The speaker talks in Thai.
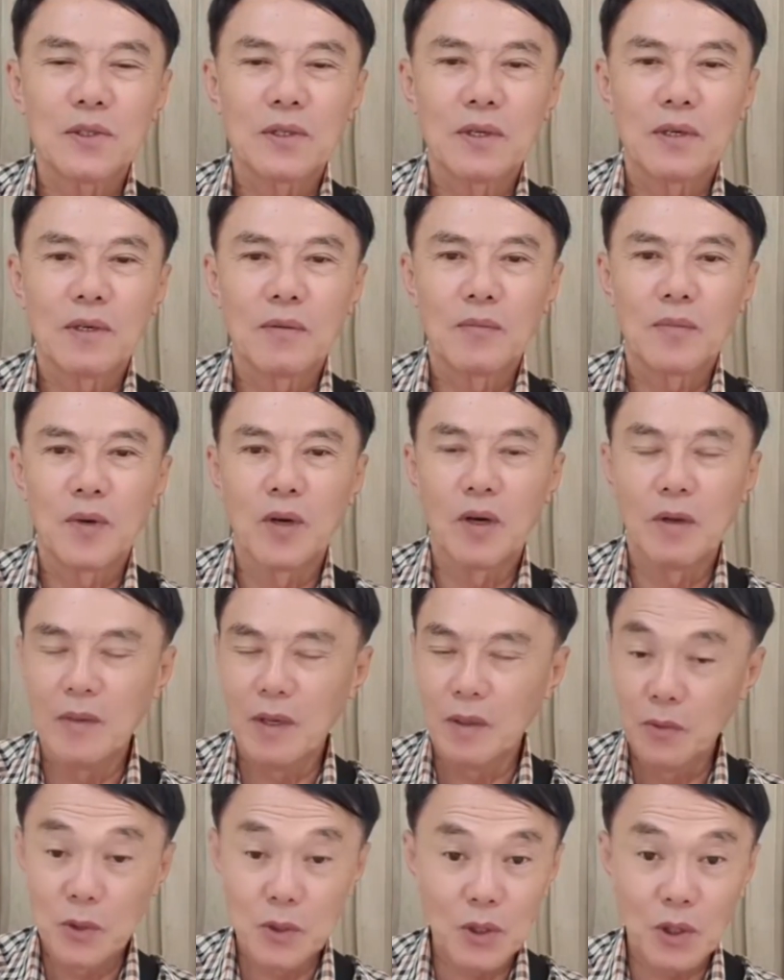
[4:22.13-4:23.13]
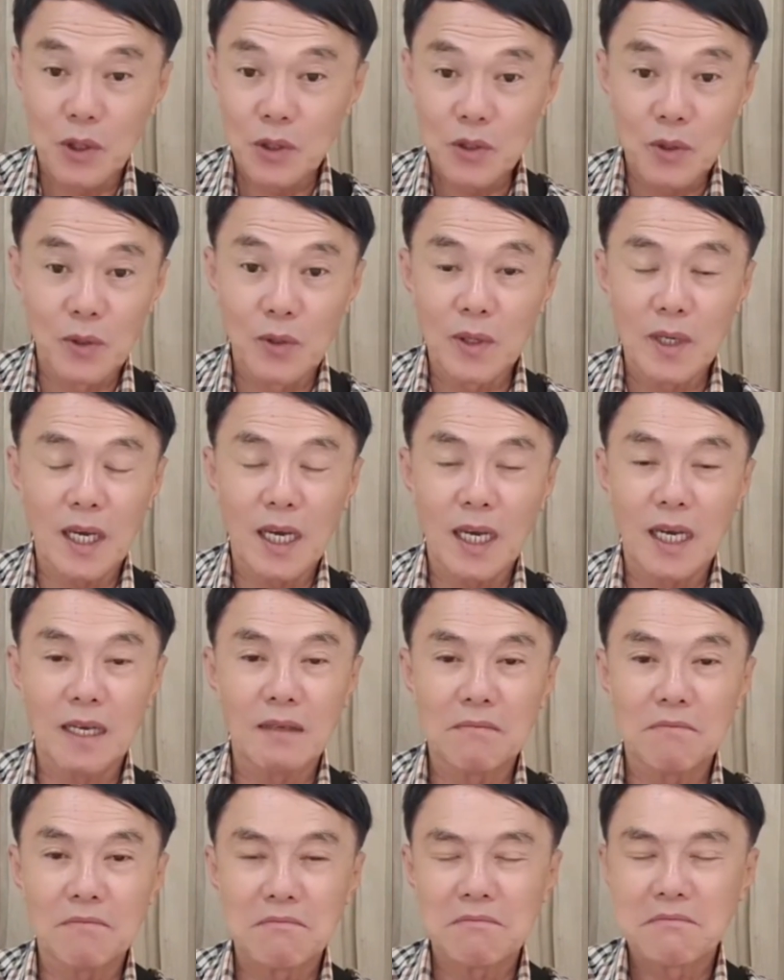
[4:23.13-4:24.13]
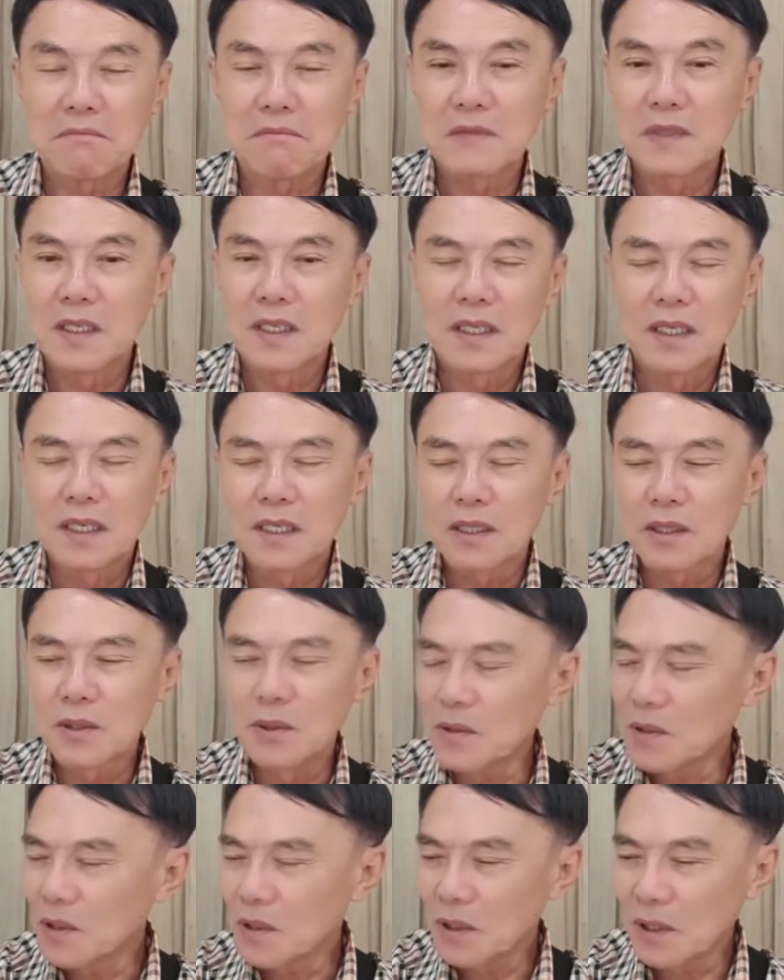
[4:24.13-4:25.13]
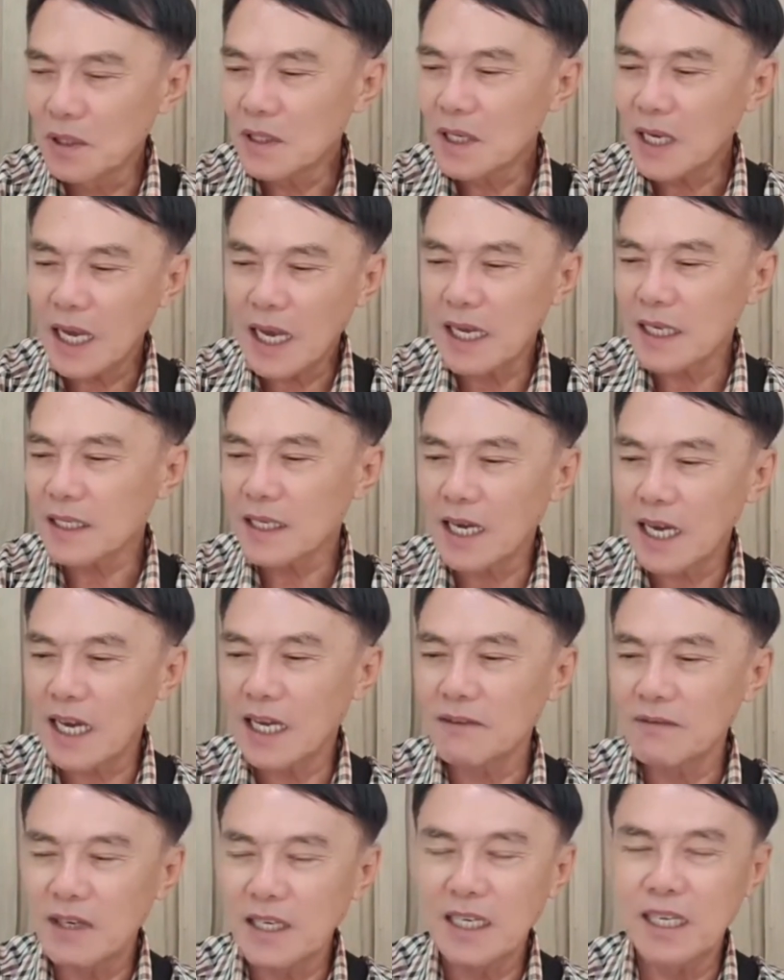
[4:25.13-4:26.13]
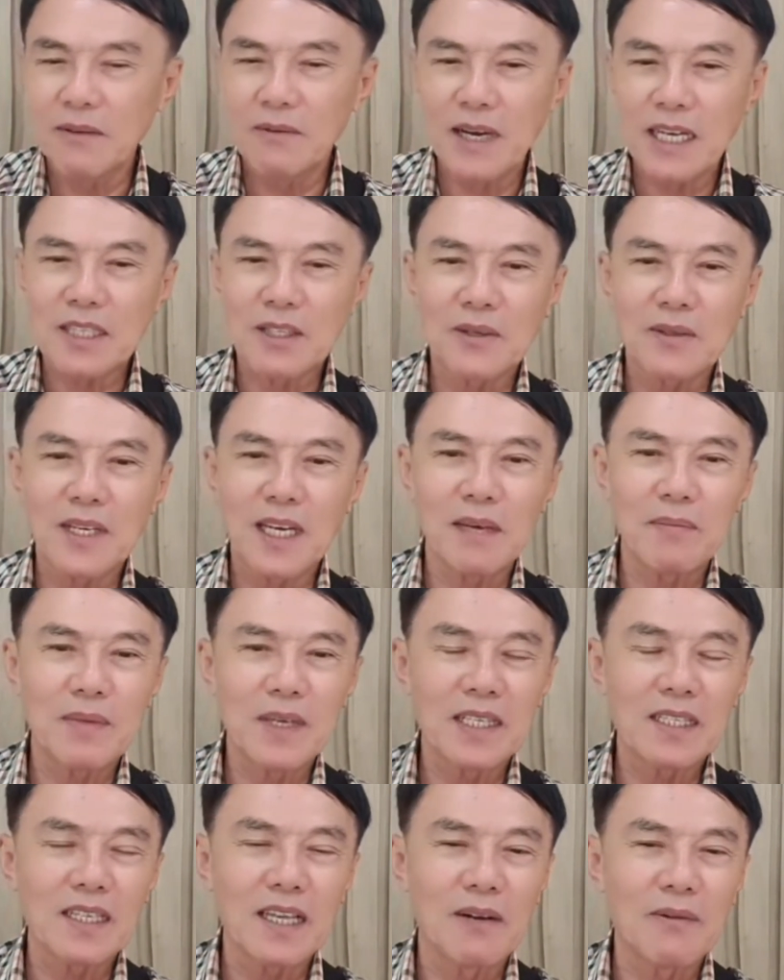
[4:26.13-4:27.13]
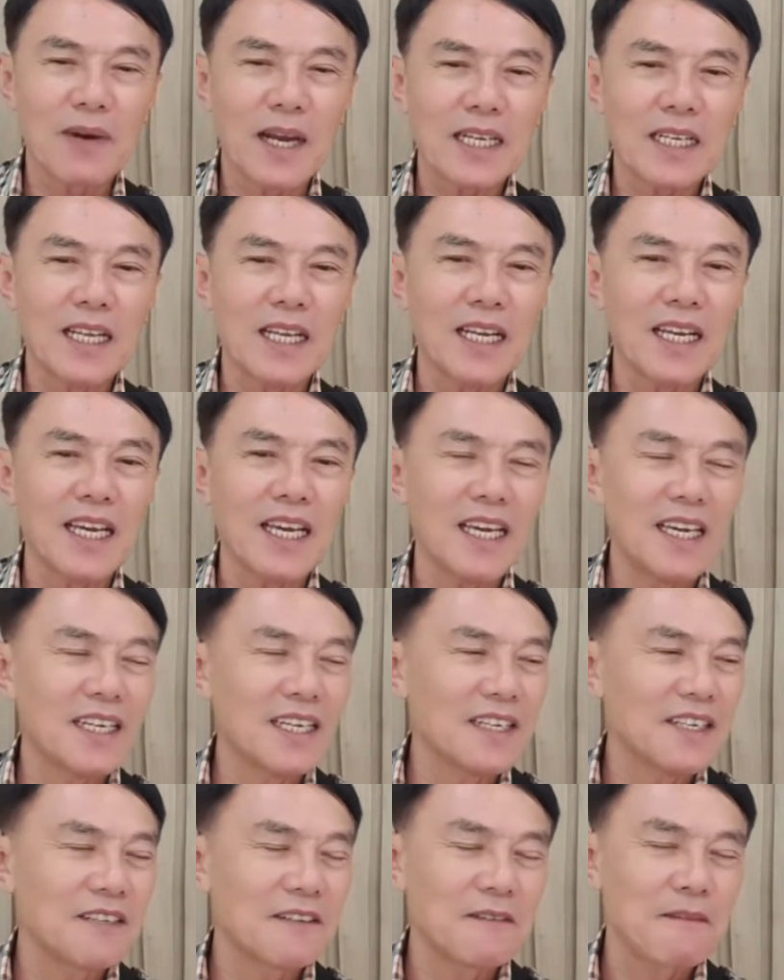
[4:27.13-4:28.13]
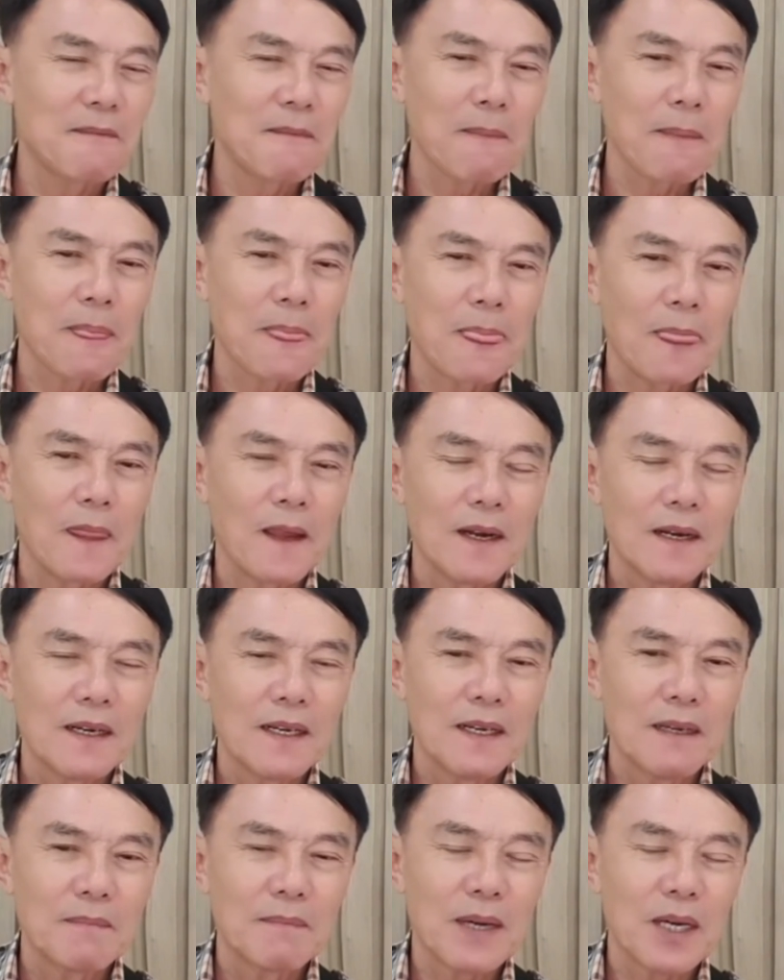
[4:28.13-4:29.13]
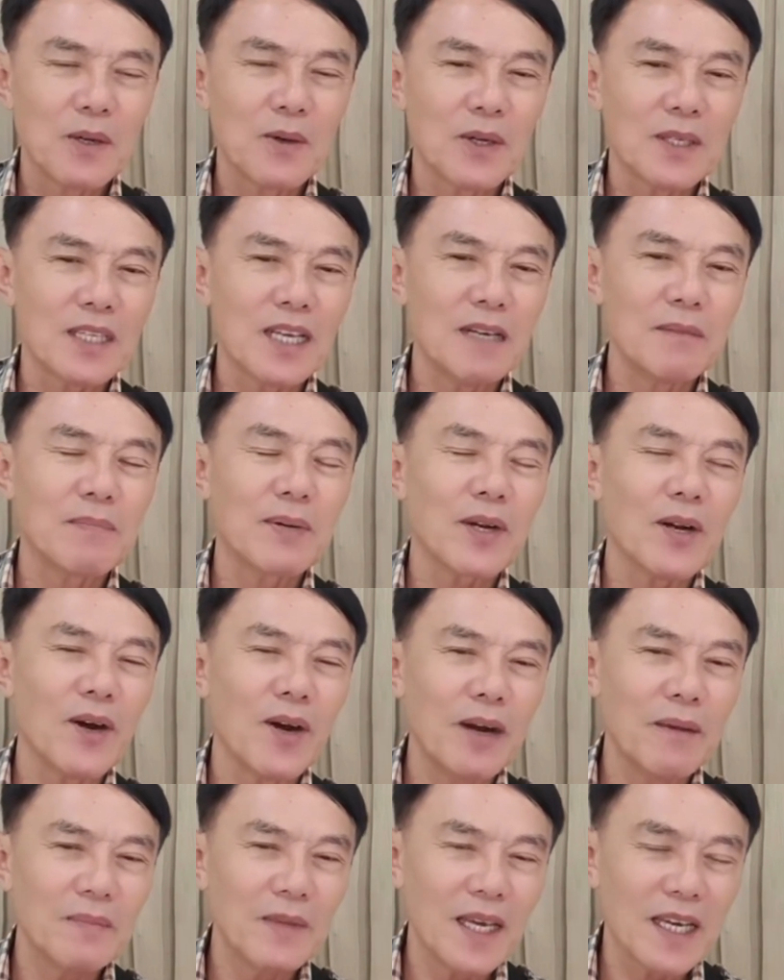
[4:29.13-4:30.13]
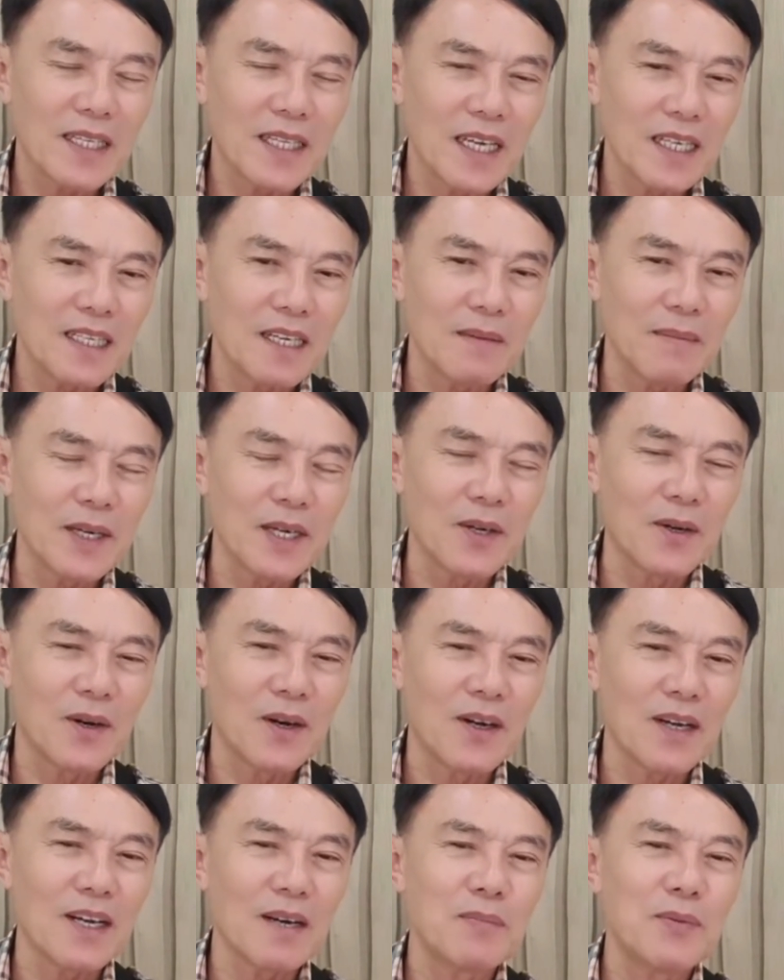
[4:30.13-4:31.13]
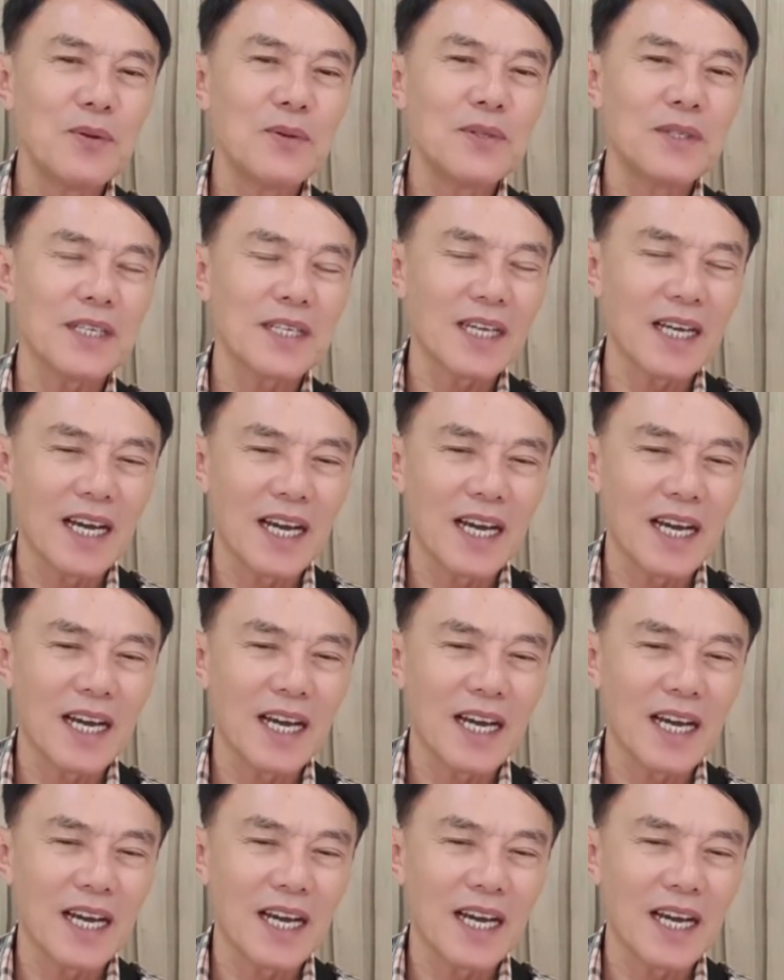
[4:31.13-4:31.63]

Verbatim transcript: ผมอาวุโสสูงแล้ว ทุกคนคาดการว่าเลวัตต้องได้เป็นสาวัตแน่ ๆ เลยปรากฏท่านพร้อมเนี่ยท่านก็ไปขอกับผู้ชการ